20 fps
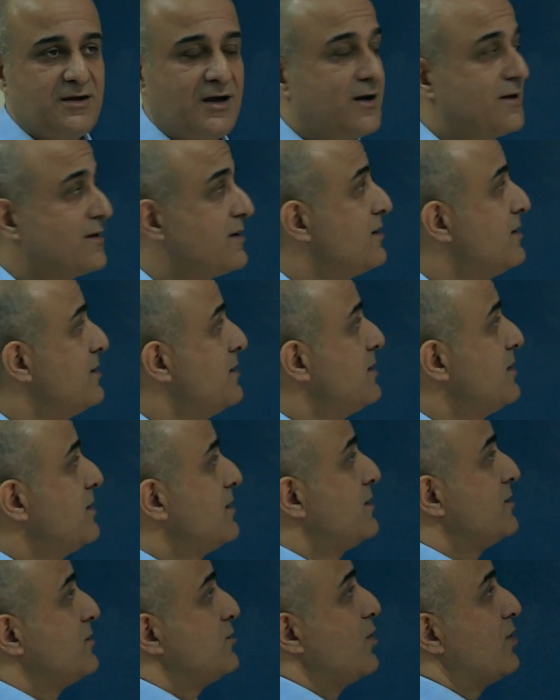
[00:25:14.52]
Yani
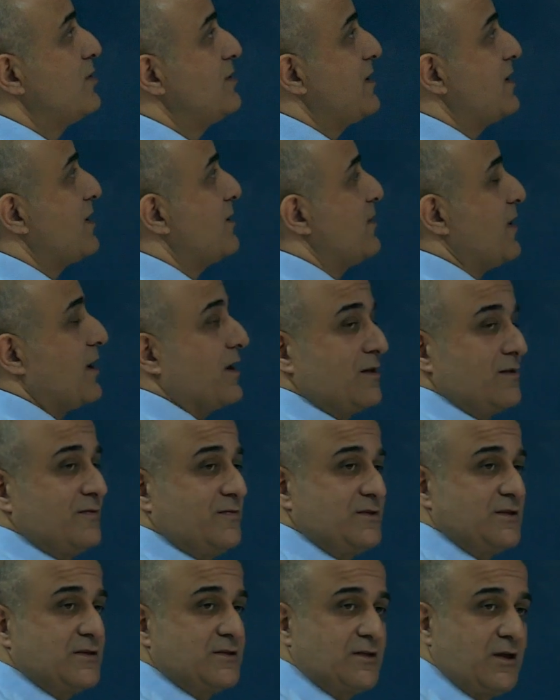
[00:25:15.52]
yönlere
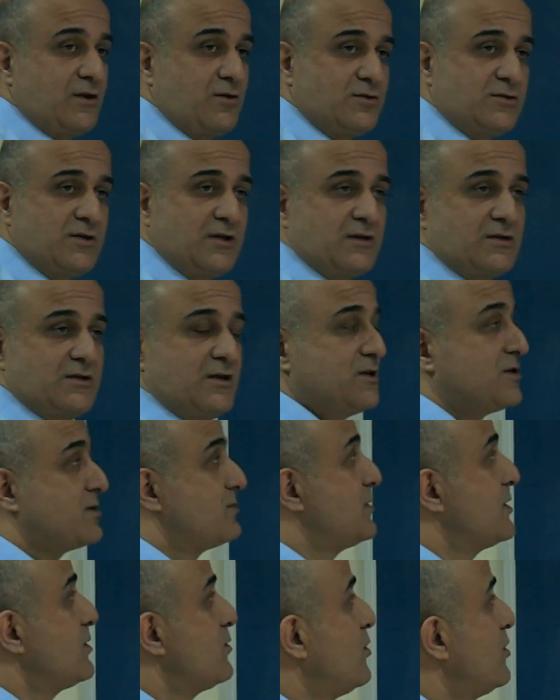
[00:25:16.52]
bağlı fiziksel özellik
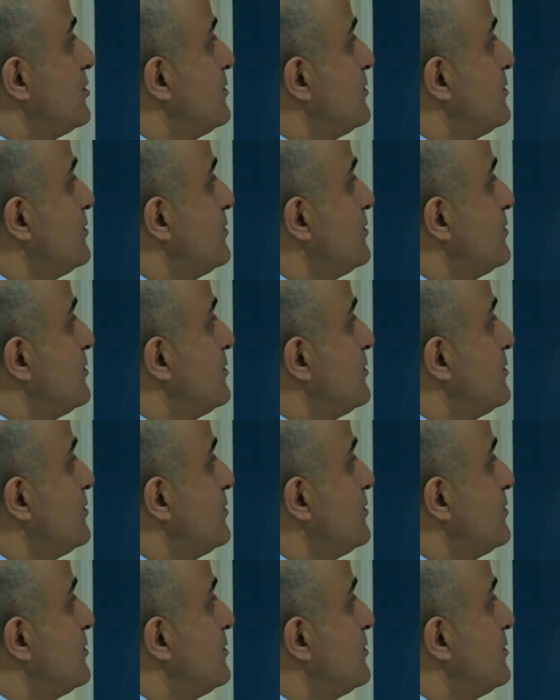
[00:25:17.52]
değişimleri